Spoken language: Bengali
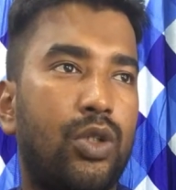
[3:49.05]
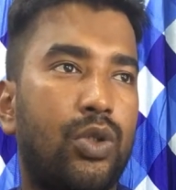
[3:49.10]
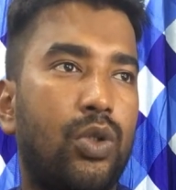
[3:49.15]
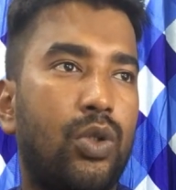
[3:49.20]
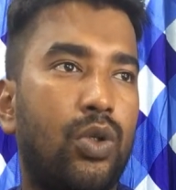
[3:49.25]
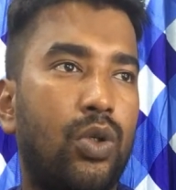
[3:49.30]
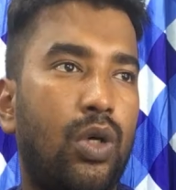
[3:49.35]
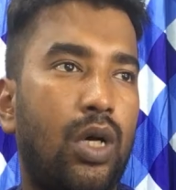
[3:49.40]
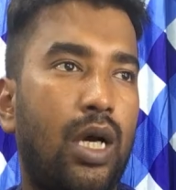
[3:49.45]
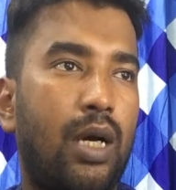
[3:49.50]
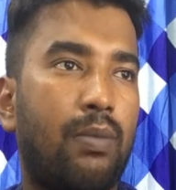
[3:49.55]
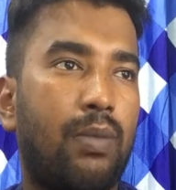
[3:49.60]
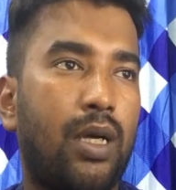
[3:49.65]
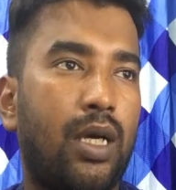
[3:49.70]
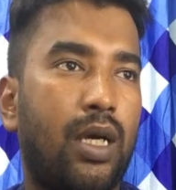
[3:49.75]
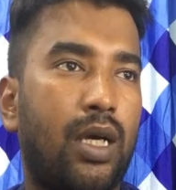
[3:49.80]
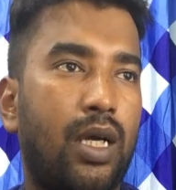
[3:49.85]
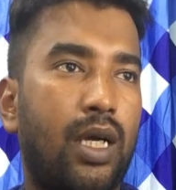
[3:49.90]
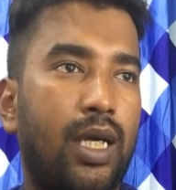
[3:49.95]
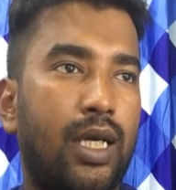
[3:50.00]
তো আমরা
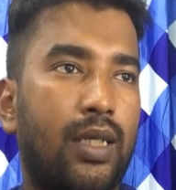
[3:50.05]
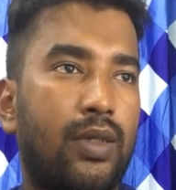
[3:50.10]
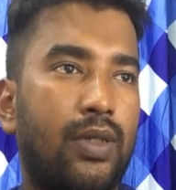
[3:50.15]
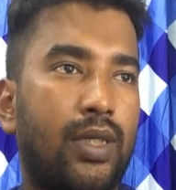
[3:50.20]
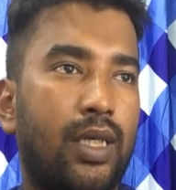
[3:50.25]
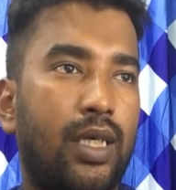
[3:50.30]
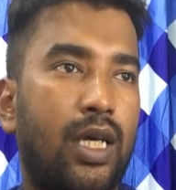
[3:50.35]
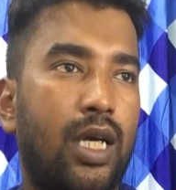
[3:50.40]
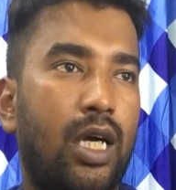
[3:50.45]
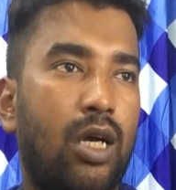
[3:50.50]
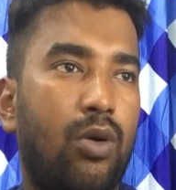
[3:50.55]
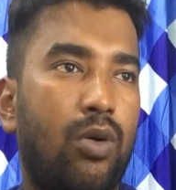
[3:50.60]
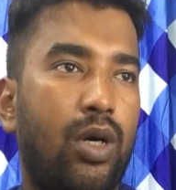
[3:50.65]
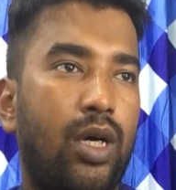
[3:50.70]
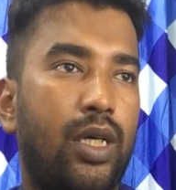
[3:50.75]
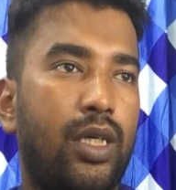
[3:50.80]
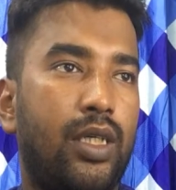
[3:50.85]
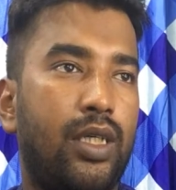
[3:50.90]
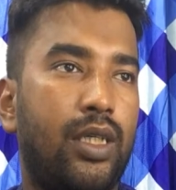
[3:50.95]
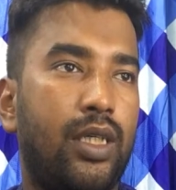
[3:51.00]
এখান থেকে
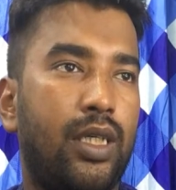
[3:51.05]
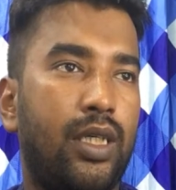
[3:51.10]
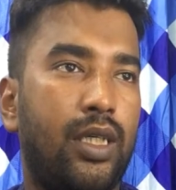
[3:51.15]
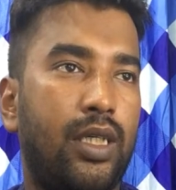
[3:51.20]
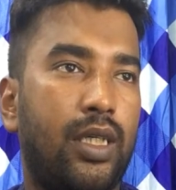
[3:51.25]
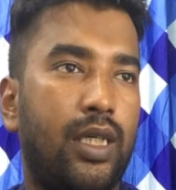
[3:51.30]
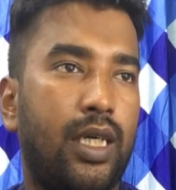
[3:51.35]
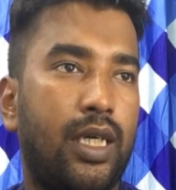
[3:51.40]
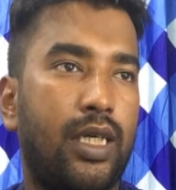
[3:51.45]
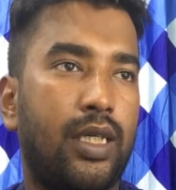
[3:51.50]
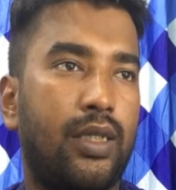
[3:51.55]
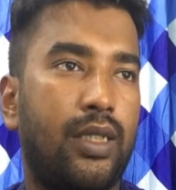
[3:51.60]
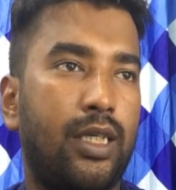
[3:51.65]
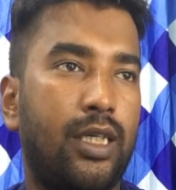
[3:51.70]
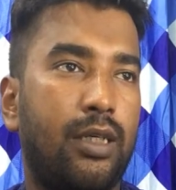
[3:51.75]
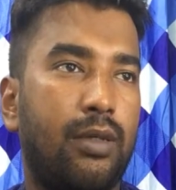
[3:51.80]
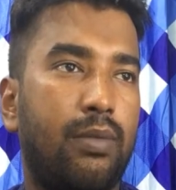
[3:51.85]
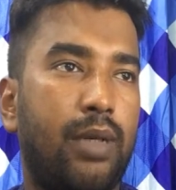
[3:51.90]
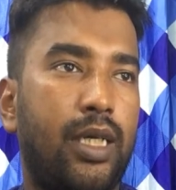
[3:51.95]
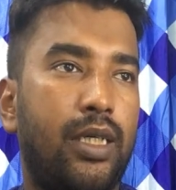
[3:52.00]
হাওয়াই এখান
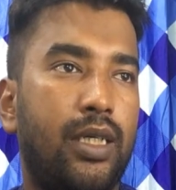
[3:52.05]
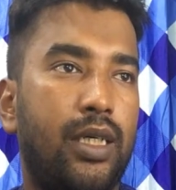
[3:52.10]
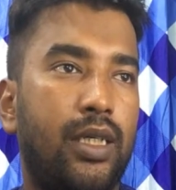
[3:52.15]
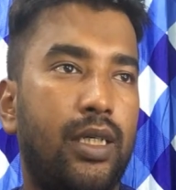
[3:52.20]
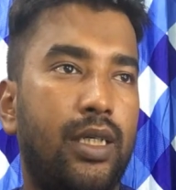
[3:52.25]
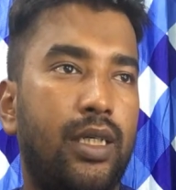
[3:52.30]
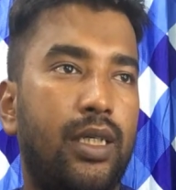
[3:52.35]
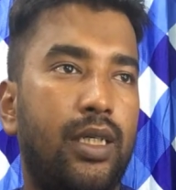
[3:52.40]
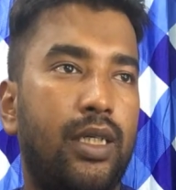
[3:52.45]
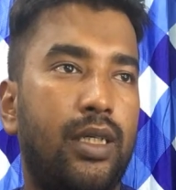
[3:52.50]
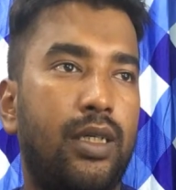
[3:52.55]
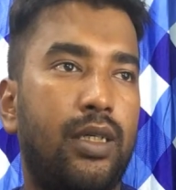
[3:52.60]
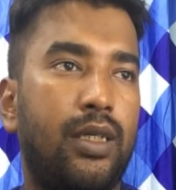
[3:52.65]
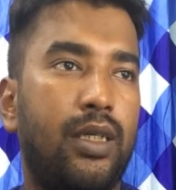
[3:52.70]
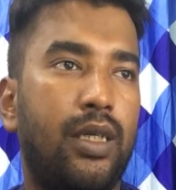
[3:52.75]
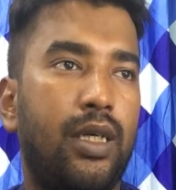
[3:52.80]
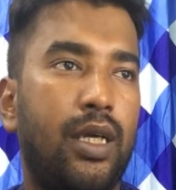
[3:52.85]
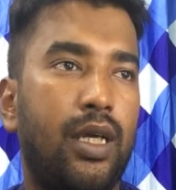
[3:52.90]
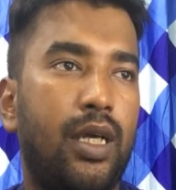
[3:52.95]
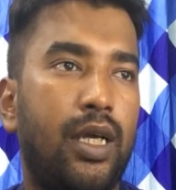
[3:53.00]
থেকে বাইনারি
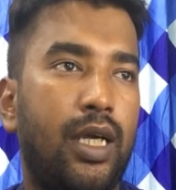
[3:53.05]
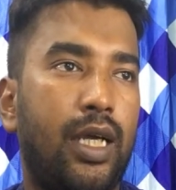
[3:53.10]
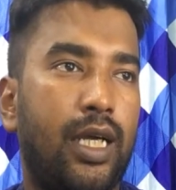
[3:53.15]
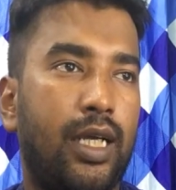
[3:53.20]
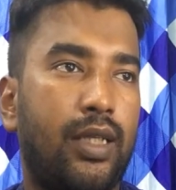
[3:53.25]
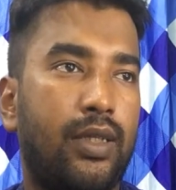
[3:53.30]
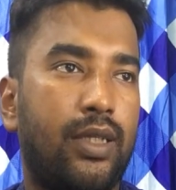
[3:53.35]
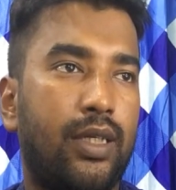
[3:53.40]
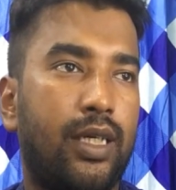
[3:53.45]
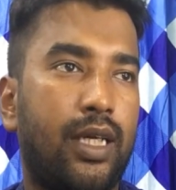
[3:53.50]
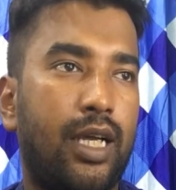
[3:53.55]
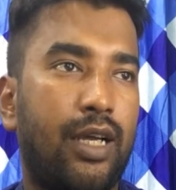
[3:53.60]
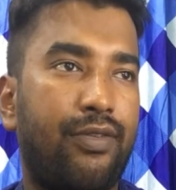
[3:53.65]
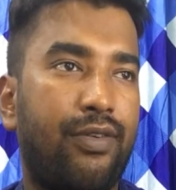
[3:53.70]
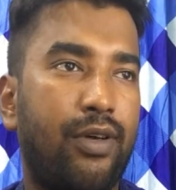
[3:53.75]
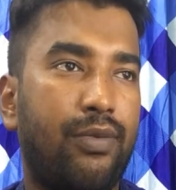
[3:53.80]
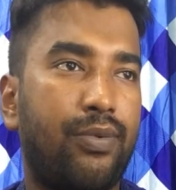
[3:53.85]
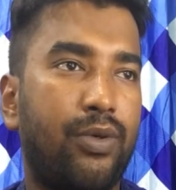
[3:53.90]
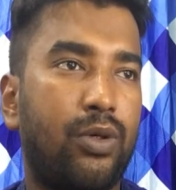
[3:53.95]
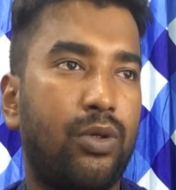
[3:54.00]
এখান থেকে
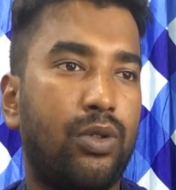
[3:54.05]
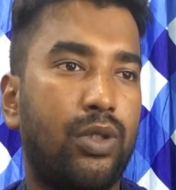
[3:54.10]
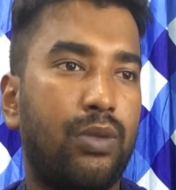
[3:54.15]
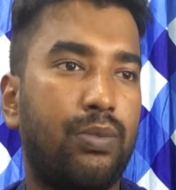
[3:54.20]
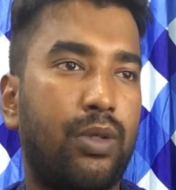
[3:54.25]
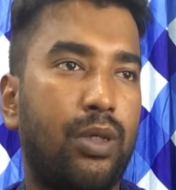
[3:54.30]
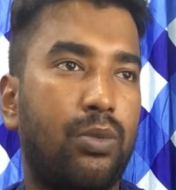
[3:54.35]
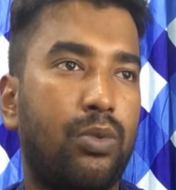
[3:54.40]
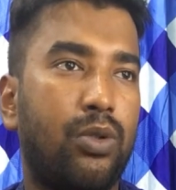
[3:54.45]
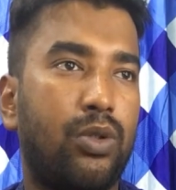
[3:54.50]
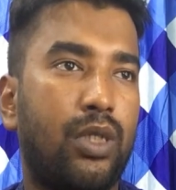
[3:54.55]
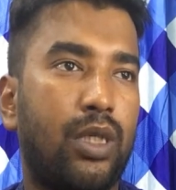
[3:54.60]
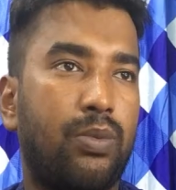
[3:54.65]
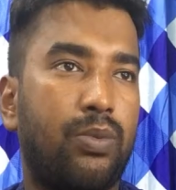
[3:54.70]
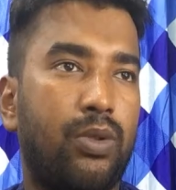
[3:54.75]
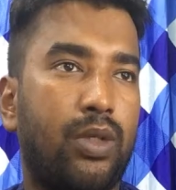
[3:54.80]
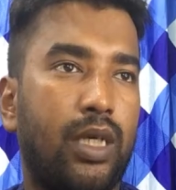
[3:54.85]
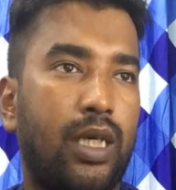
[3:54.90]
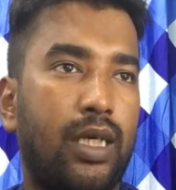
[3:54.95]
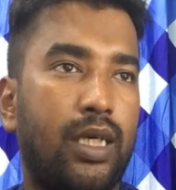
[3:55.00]
এফআরপি করতে পারবো
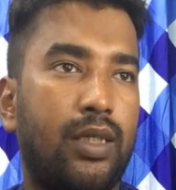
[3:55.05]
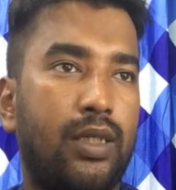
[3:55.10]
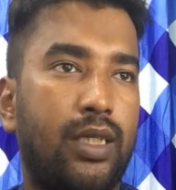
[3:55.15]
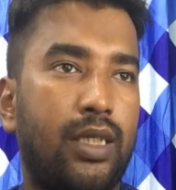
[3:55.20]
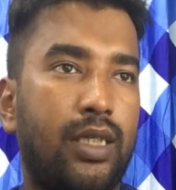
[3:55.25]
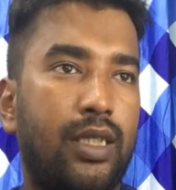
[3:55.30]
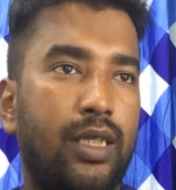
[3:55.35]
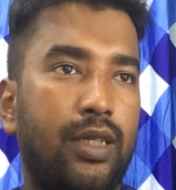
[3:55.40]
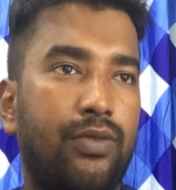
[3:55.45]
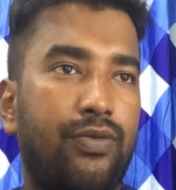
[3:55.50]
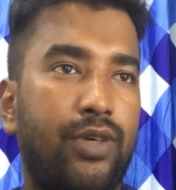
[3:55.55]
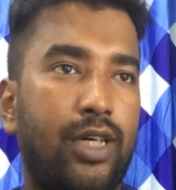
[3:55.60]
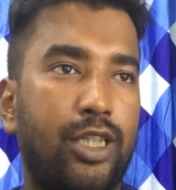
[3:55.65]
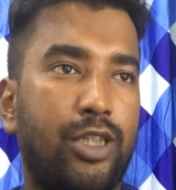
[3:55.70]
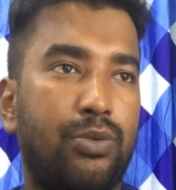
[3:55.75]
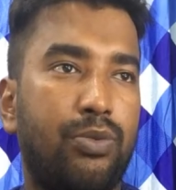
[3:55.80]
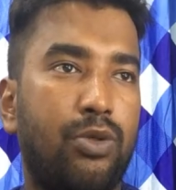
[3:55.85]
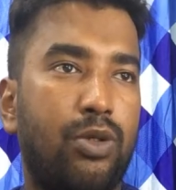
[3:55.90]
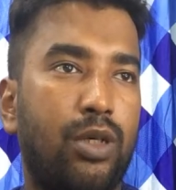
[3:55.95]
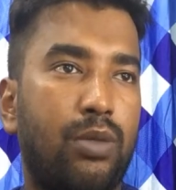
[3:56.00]
তারপর এখান থেকে
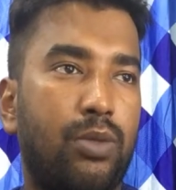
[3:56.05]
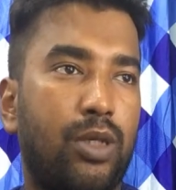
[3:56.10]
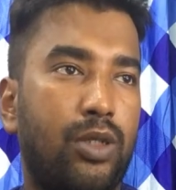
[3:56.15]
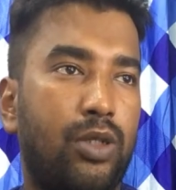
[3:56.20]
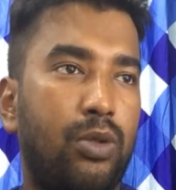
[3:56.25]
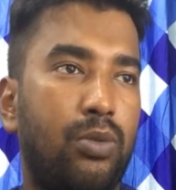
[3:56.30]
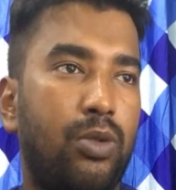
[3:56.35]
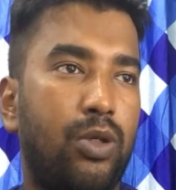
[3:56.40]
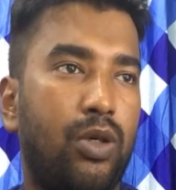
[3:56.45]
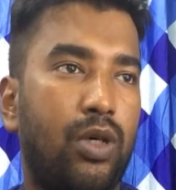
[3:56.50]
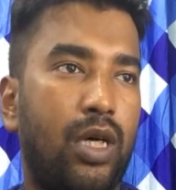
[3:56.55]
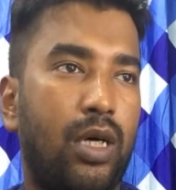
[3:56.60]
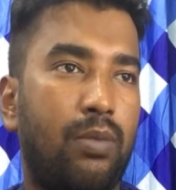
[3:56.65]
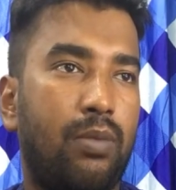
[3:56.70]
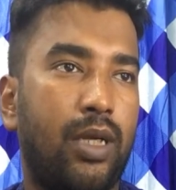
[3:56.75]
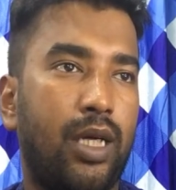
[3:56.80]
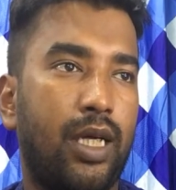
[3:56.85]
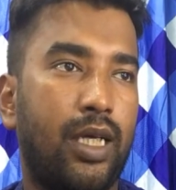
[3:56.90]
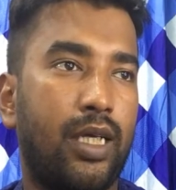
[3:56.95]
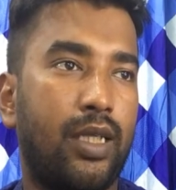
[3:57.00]
ফার্স্ট বোর্ডের মাধ্যমেও
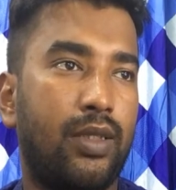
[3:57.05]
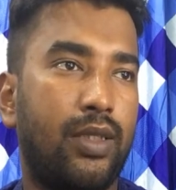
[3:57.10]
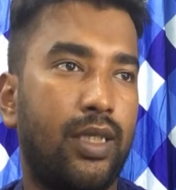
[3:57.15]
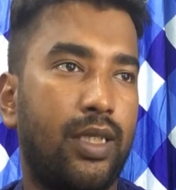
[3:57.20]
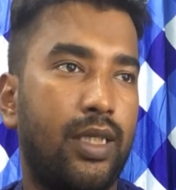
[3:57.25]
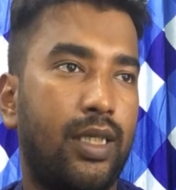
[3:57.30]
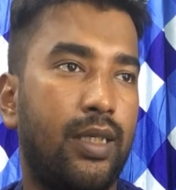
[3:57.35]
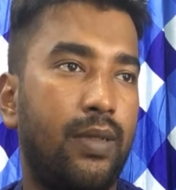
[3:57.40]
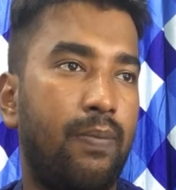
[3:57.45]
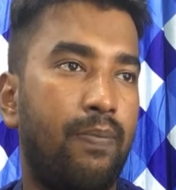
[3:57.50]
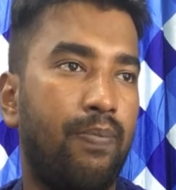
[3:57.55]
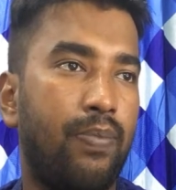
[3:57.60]
আমরা এখান থেকে